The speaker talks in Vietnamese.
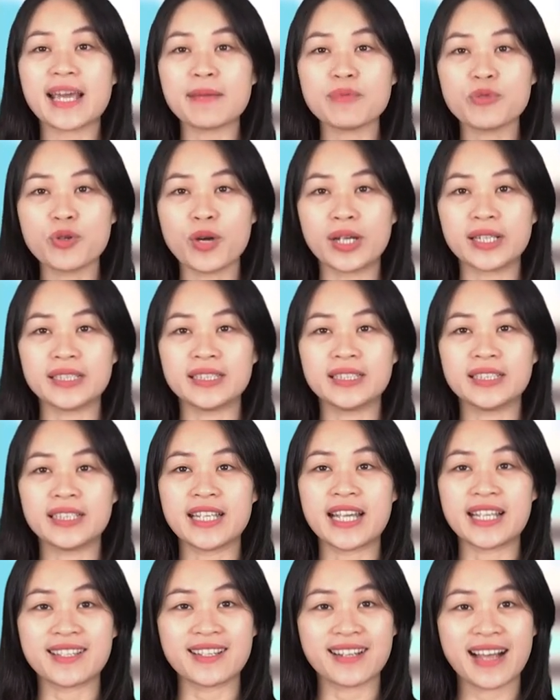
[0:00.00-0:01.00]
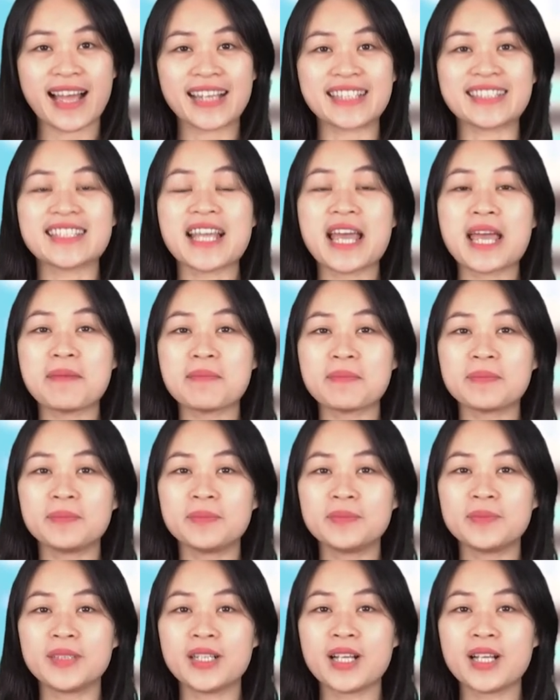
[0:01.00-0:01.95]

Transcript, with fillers: ghép chuẩn để thực hành thêm.